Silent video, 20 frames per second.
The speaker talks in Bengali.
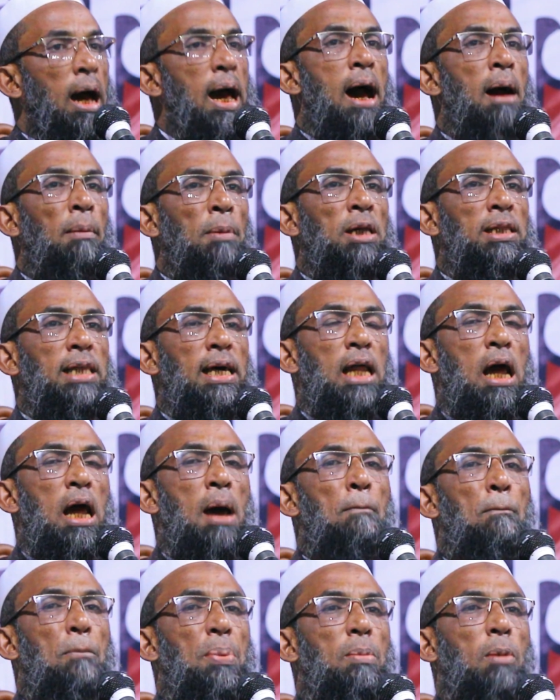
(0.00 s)
এই আমাদের
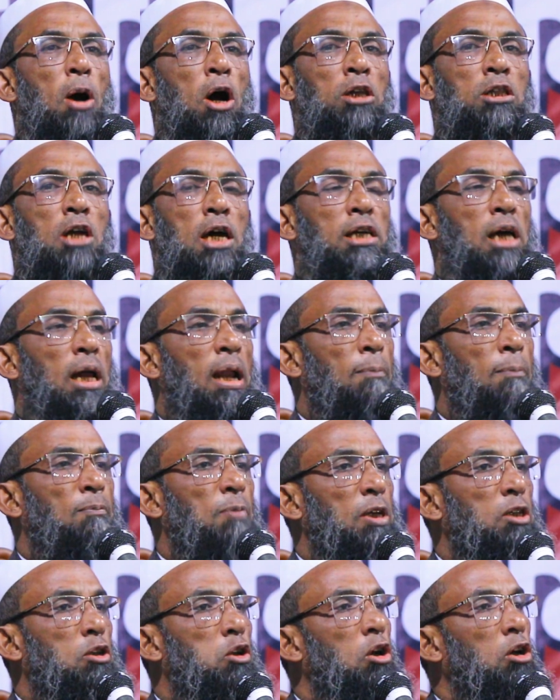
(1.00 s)
এমপি মহোদয় যারা
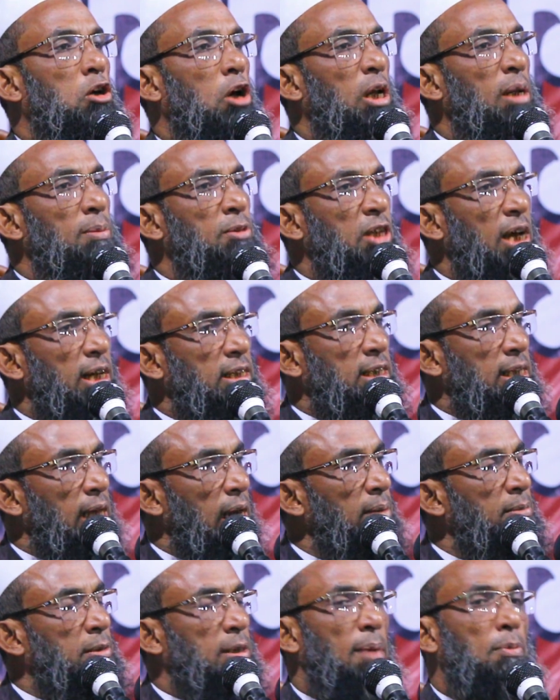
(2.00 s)
ফজলুল করিম শেখ
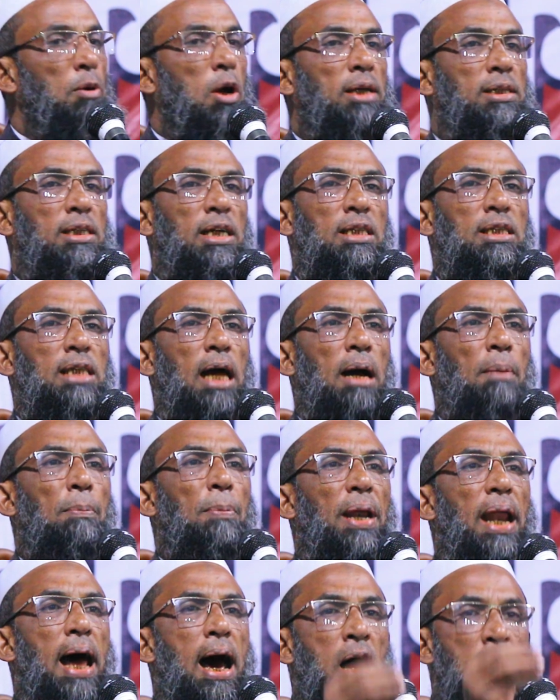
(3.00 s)
সেলিম সাহেব একদিন
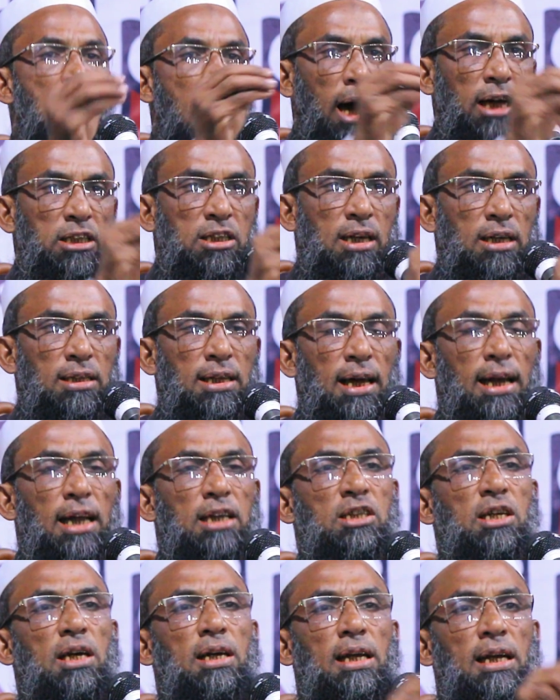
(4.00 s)
থাকবে না আজকে
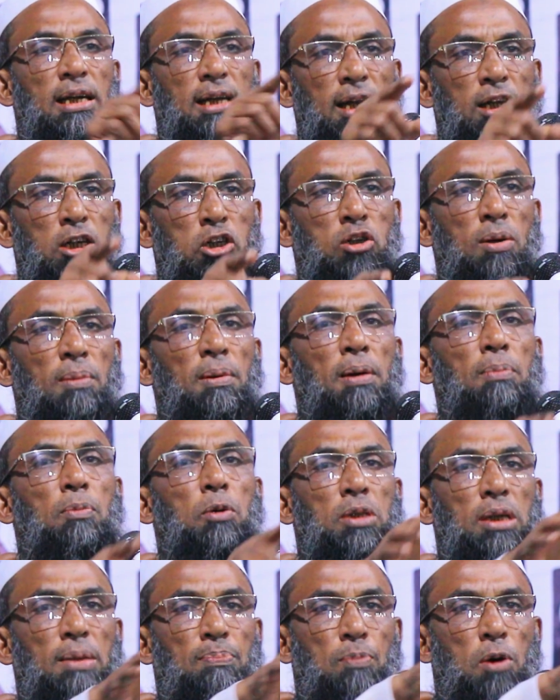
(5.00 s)
যারা সেক্রেটারি
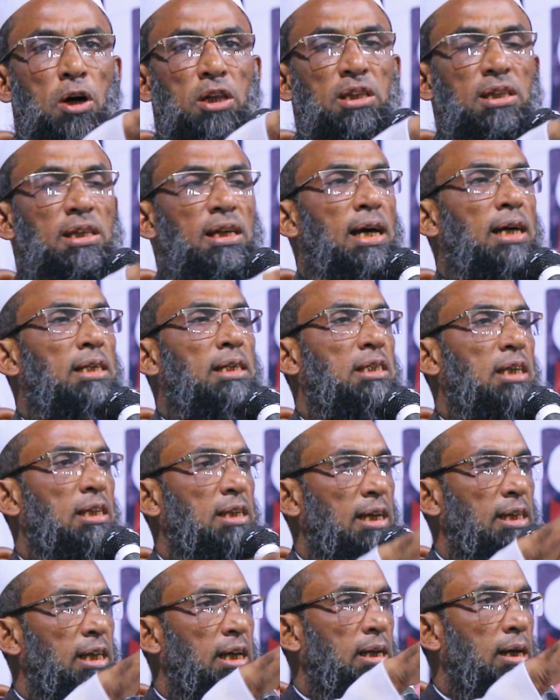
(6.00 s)
সভাপতি পদ নিয়ে আছে
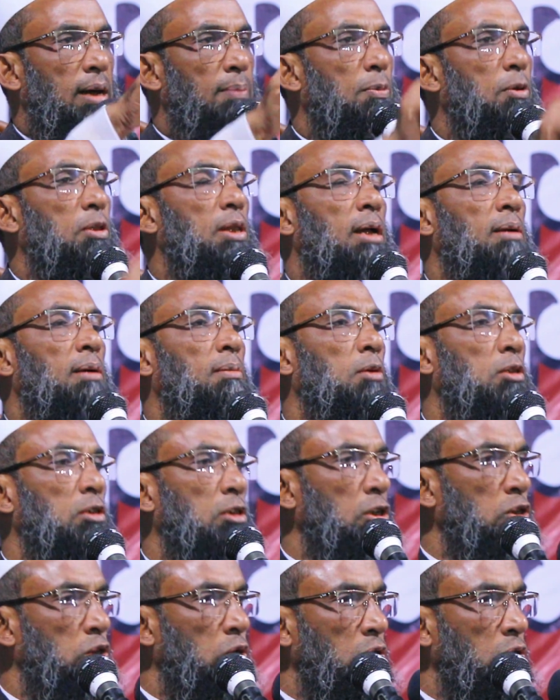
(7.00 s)
যাদেরকে প্রধানমন্ত্রী